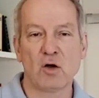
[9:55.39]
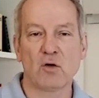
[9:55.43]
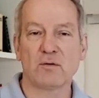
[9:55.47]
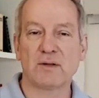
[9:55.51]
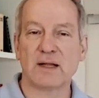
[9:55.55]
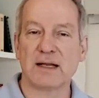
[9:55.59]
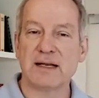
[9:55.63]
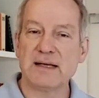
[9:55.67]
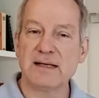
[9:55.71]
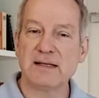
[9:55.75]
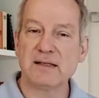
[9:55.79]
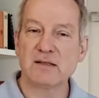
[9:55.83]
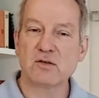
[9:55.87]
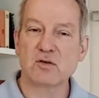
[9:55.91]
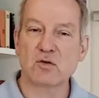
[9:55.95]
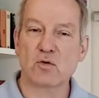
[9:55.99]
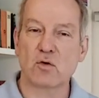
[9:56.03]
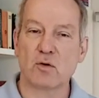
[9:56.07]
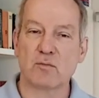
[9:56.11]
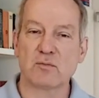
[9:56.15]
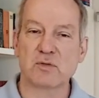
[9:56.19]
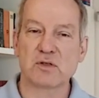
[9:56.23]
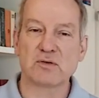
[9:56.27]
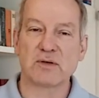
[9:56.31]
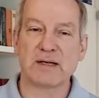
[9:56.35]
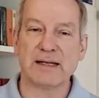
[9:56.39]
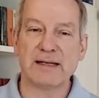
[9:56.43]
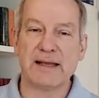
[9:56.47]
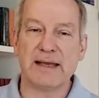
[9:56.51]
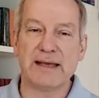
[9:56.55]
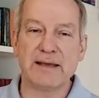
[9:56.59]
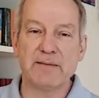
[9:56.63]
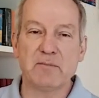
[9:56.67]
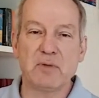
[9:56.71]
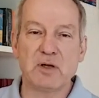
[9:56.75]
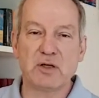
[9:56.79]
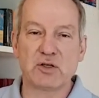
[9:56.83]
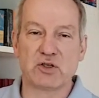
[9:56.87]
Und dann hinzukommen zu den
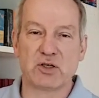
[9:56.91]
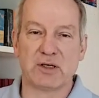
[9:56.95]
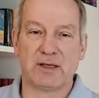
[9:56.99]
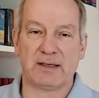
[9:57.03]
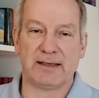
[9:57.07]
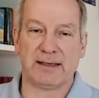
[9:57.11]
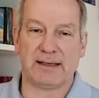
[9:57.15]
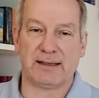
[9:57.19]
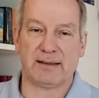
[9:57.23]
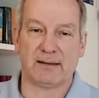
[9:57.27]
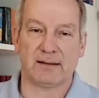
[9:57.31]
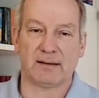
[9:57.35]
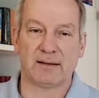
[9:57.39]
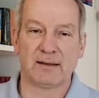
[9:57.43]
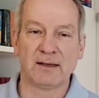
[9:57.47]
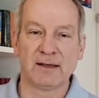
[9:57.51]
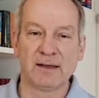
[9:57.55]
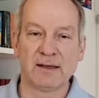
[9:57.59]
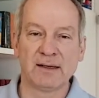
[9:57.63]
himmlischen Dingen.